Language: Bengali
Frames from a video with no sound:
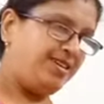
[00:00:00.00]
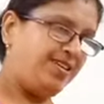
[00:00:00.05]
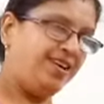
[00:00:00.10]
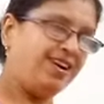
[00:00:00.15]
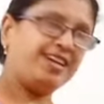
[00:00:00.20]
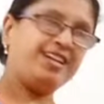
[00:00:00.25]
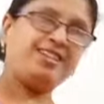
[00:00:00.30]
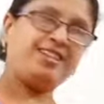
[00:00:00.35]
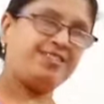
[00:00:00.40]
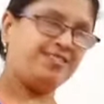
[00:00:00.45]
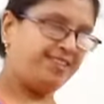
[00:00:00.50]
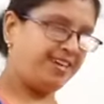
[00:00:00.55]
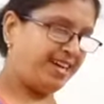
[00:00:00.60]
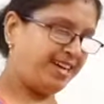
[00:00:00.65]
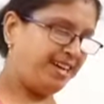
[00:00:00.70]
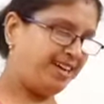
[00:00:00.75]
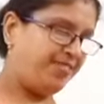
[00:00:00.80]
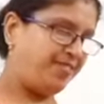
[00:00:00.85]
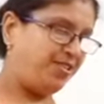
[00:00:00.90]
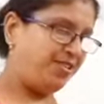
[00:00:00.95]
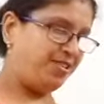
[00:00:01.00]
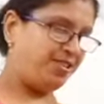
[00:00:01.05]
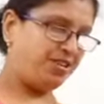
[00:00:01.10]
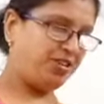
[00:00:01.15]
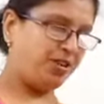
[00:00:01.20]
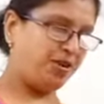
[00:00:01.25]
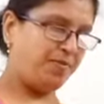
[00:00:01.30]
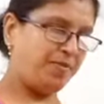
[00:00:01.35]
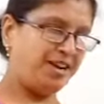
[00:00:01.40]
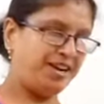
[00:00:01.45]
হঠাৎ করে কেন বলাতে
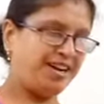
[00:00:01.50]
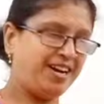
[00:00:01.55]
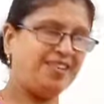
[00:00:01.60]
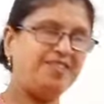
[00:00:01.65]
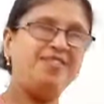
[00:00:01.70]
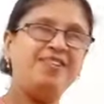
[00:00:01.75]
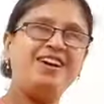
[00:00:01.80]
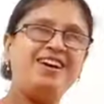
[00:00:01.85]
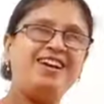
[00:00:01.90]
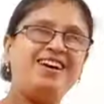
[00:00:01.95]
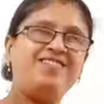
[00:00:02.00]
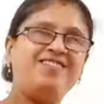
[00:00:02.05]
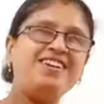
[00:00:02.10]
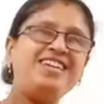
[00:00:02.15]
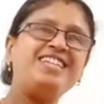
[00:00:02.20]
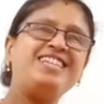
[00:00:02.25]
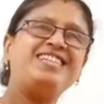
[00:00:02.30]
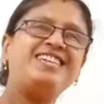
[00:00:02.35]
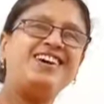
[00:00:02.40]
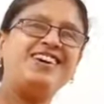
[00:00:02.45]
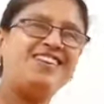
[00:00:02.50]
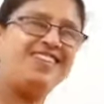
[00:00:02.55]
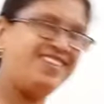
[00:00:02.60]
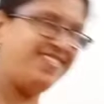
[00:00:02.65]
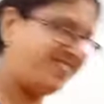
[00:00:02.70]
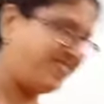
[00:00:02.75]
শপিংটা করলাম ইচ্ছা হলো